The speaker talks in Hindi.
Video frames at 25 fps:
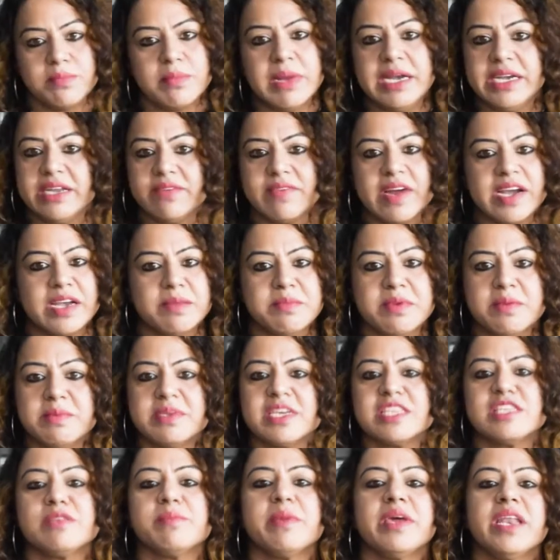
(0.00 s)
मल्टीवाइटामिन
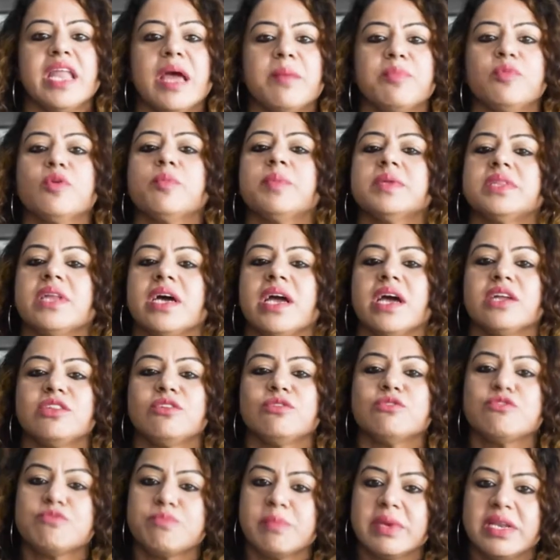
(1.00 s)
जैसे मैंने आपको बताया
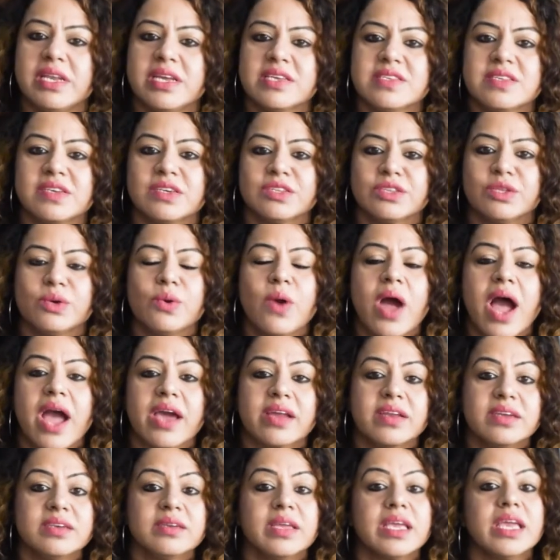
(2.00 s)
तो उसमें ले सकते हो
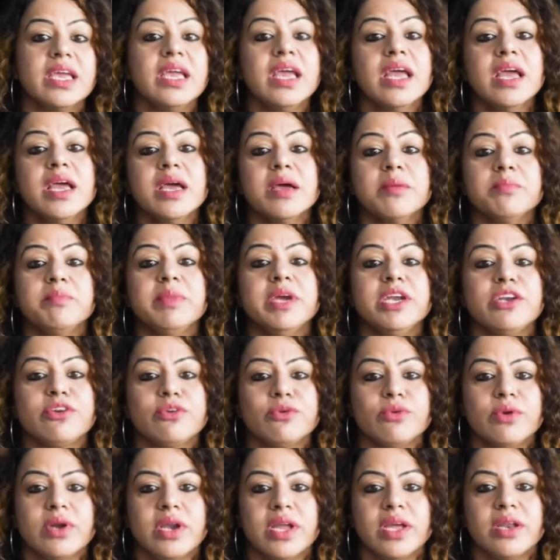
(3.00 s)
आयरन की
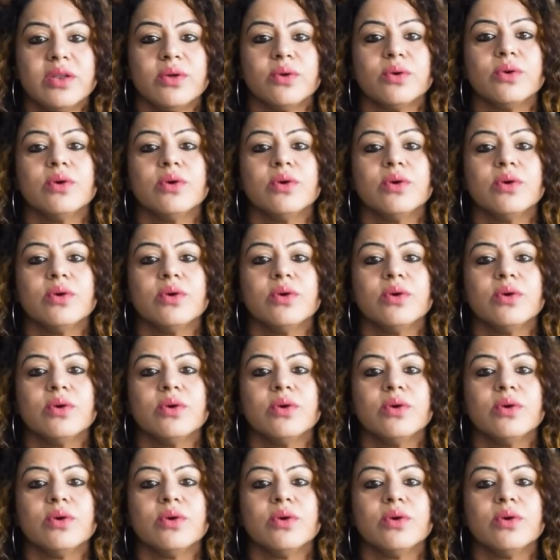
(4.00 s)
बीटरूट ले लो